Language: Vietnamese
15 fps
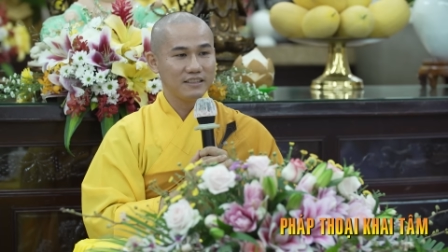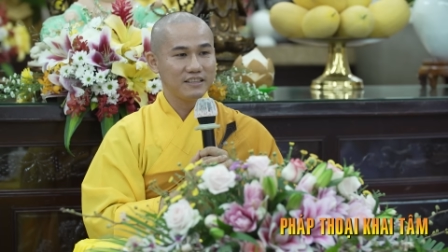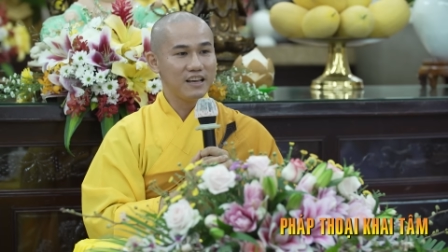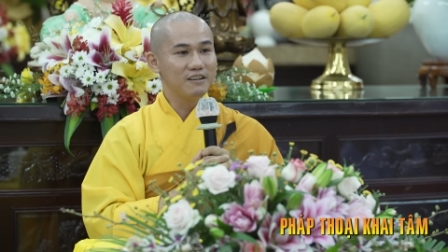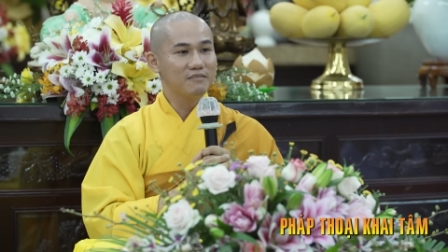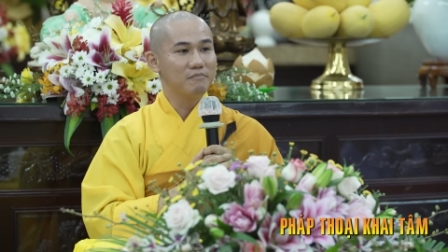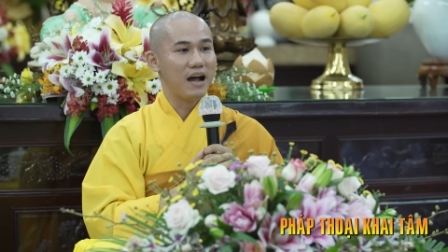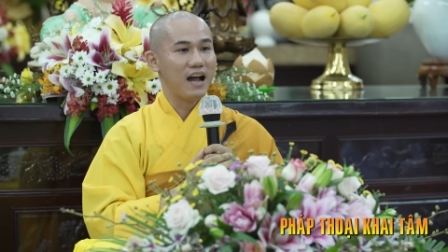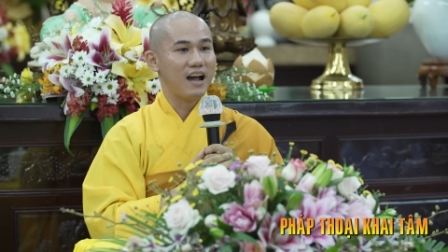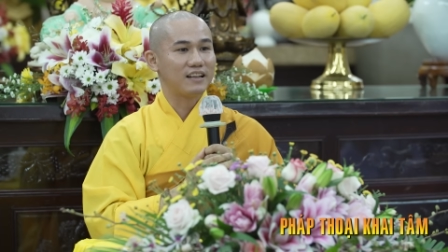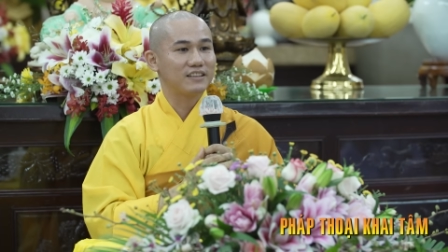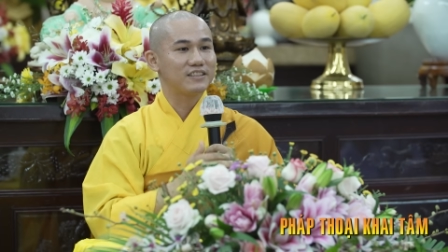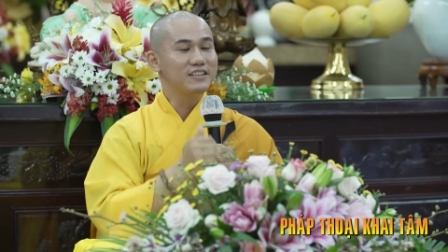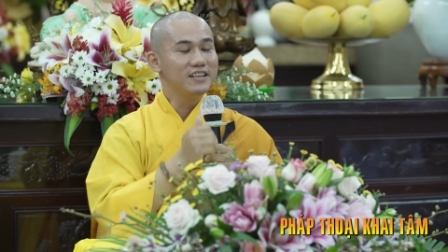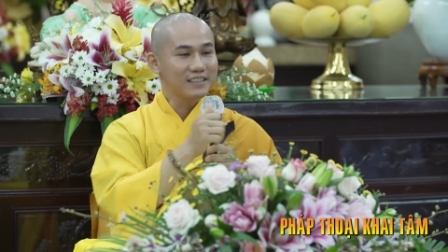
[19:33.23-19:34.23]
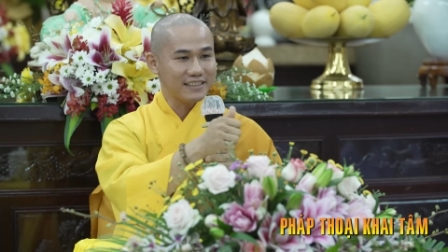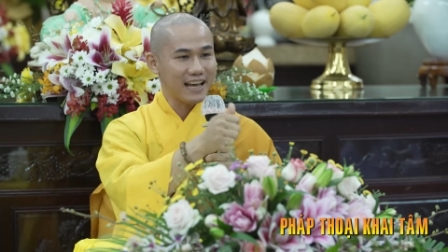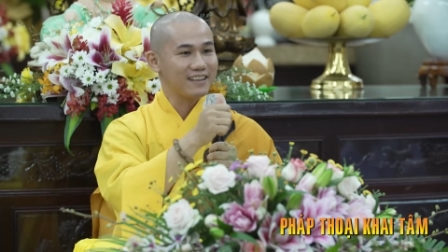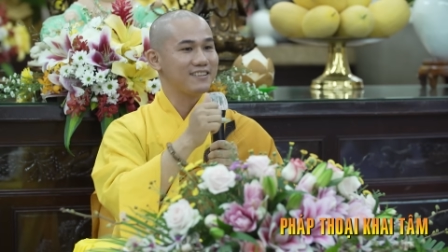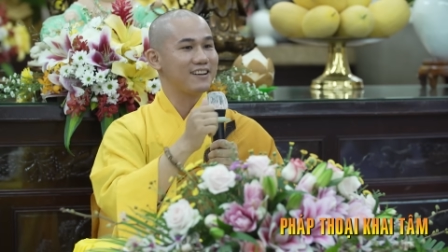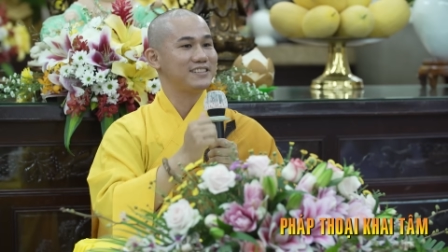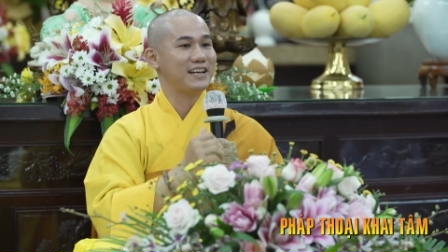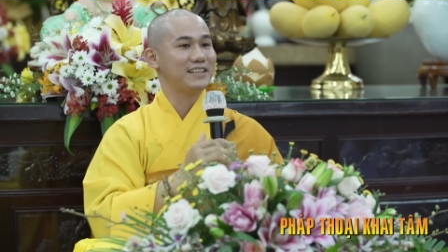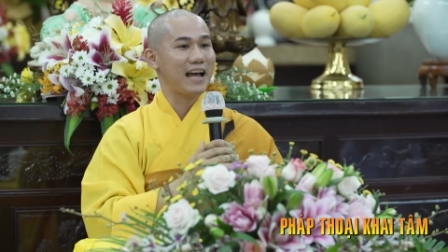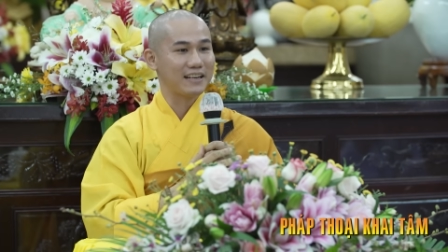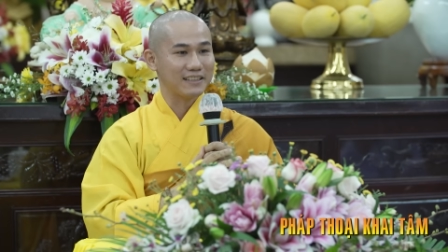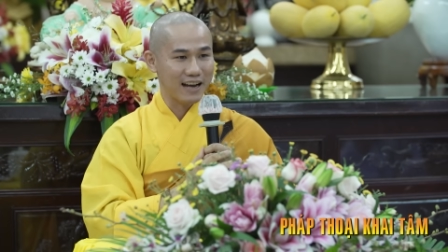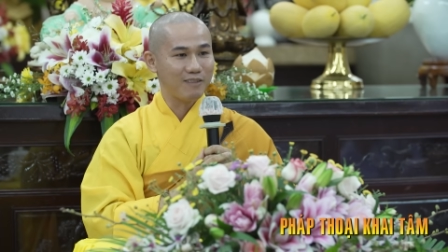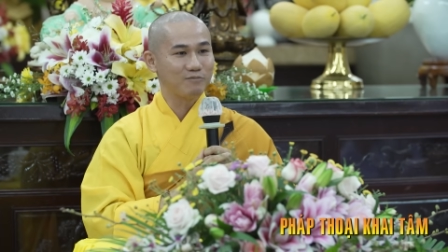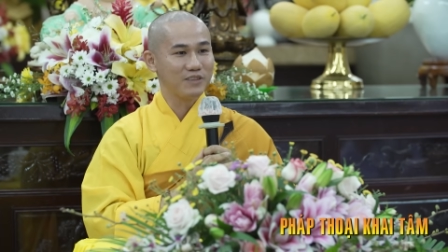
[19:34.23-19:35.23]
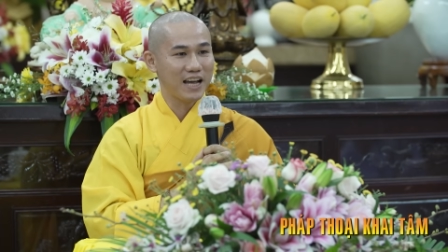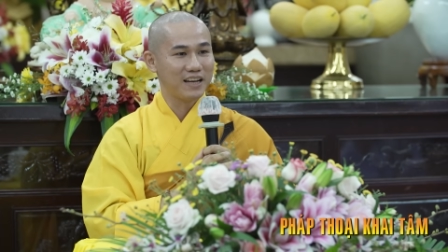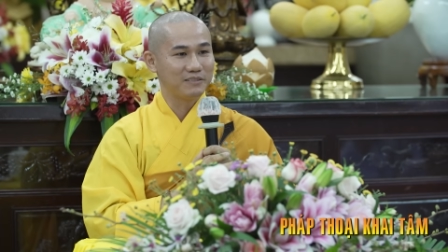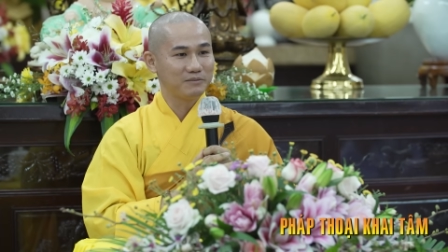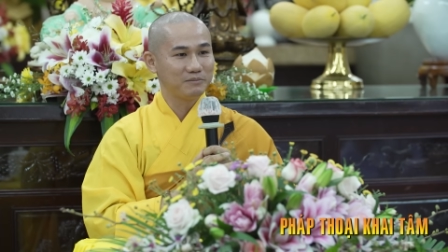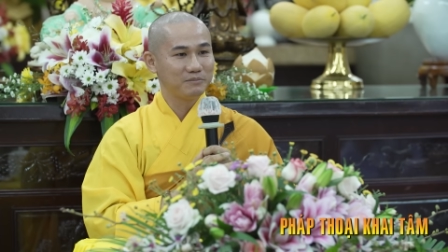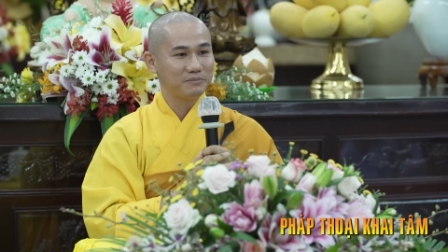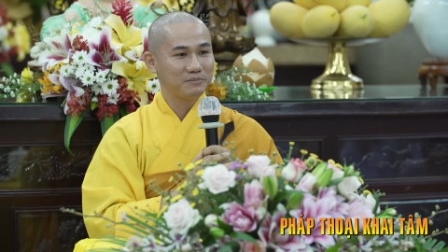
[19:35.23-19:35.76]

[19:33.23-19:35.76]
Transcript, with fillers: Nhưng mà chưa chắc nó sẽ thành công nha.